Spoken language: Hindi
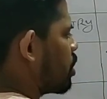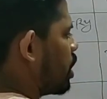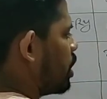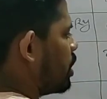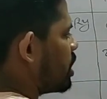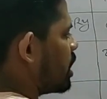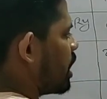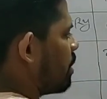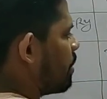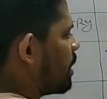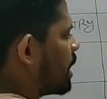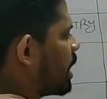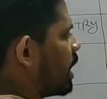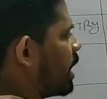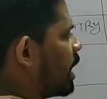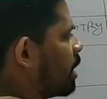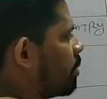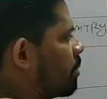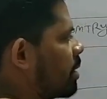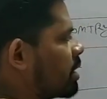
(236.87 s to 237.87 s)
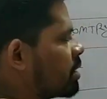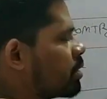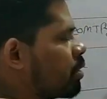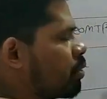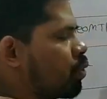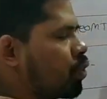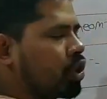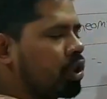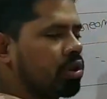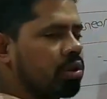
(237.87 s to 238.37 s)
तो इससे हमारा एक मार्क्स
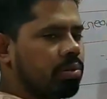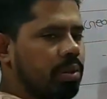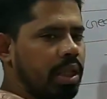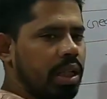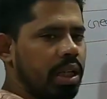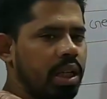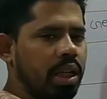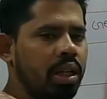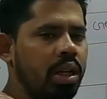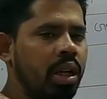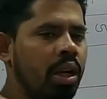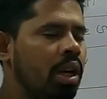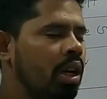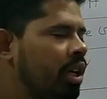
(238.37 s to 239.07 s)
के क्वेश्चन बनेगा